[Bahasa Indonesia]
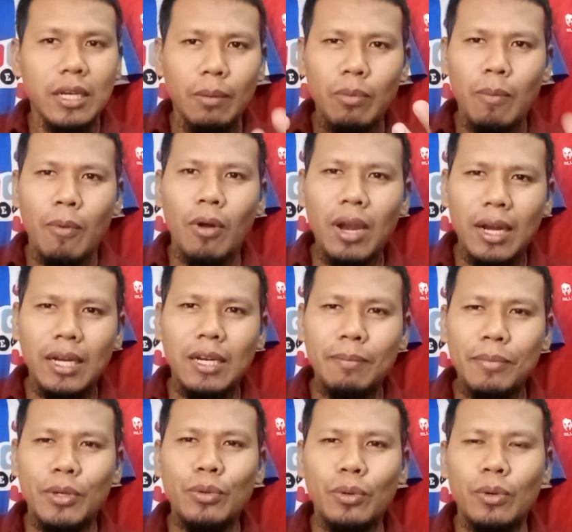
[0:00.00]
kebobolan
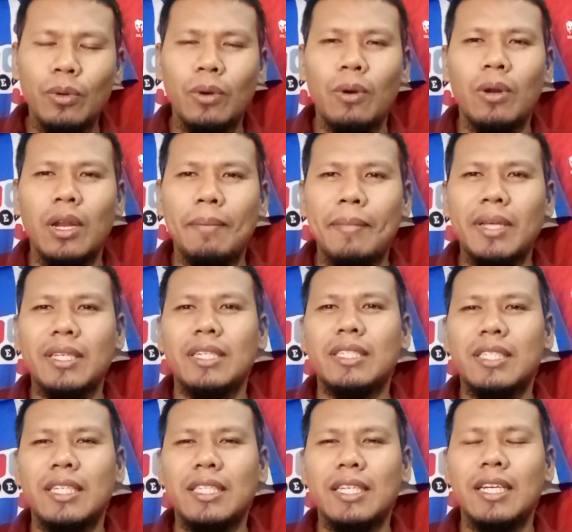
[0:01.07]
lebih dulu oleh
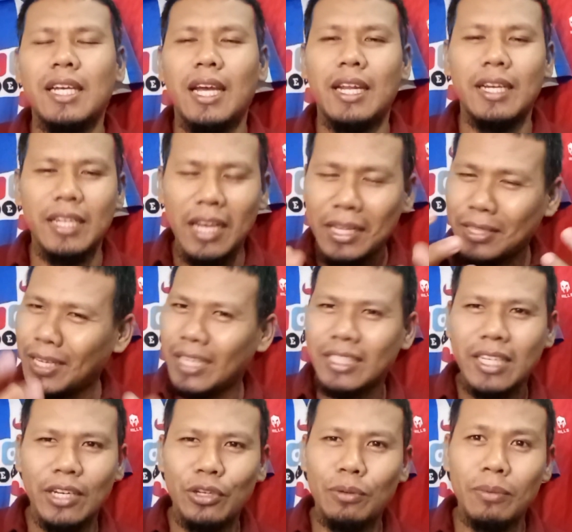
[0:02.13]
Manchester City di Etihad
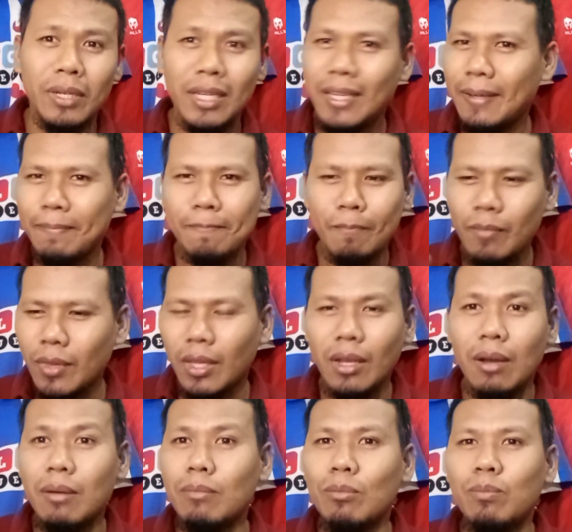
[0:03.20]
Stadium ini
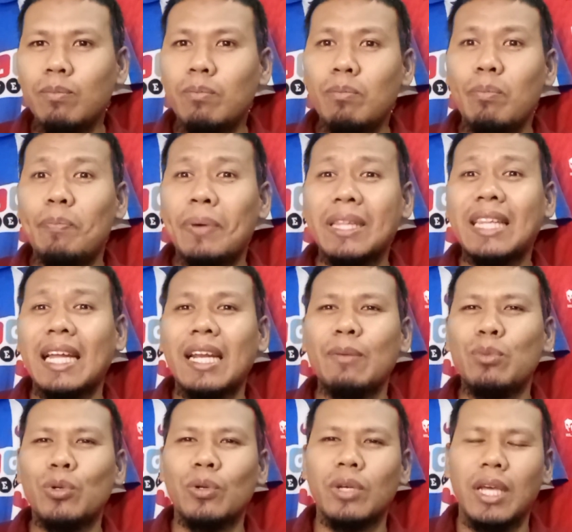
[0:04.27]

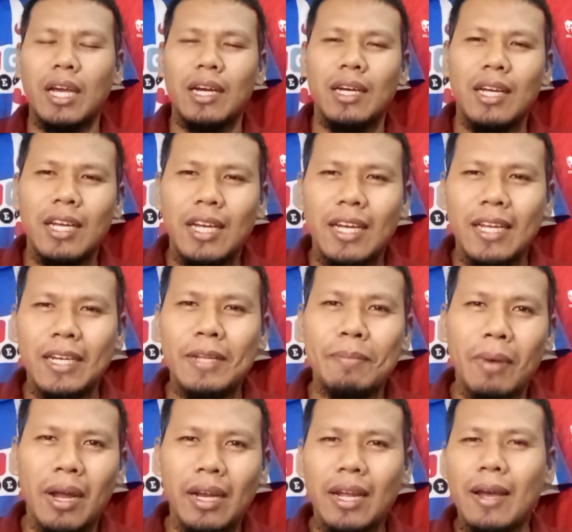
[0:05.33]
pertanda buruk ya.
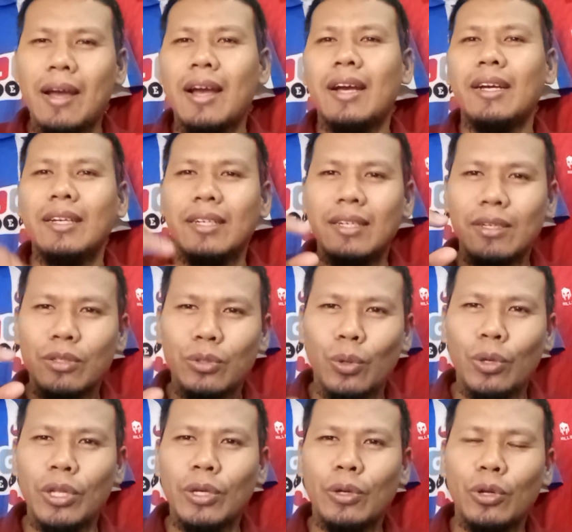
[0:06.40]
Dimana
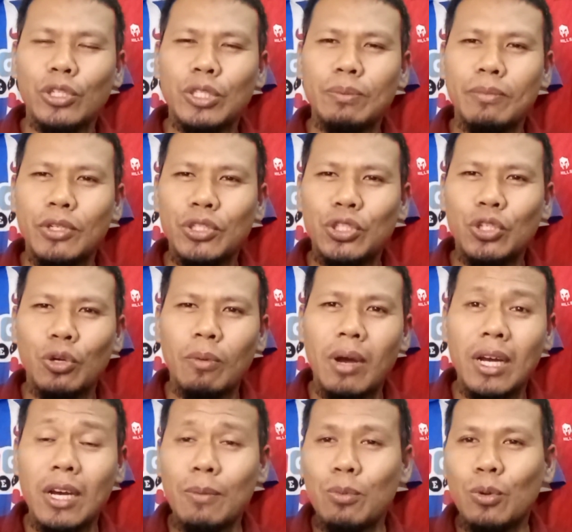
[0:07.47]
Toni Kroos
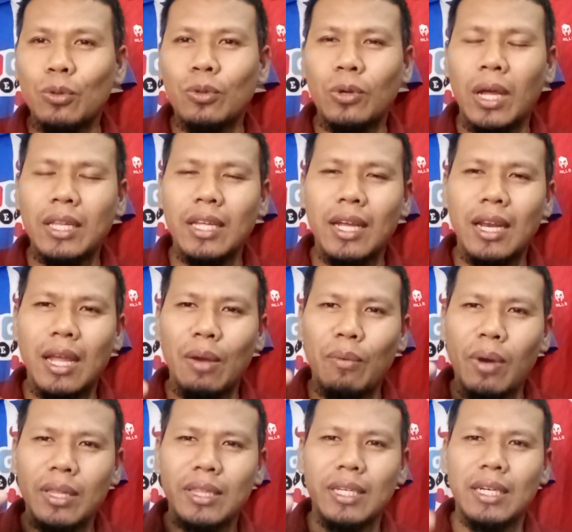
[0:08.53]
mencoba keberuntungannya
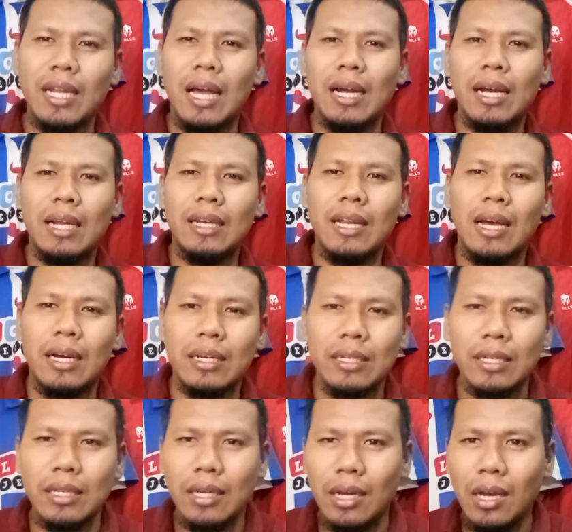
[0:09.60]
lewat tendangan
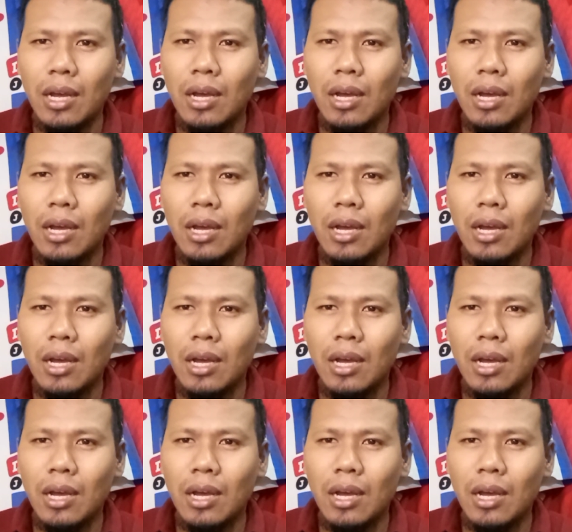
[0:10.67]
dari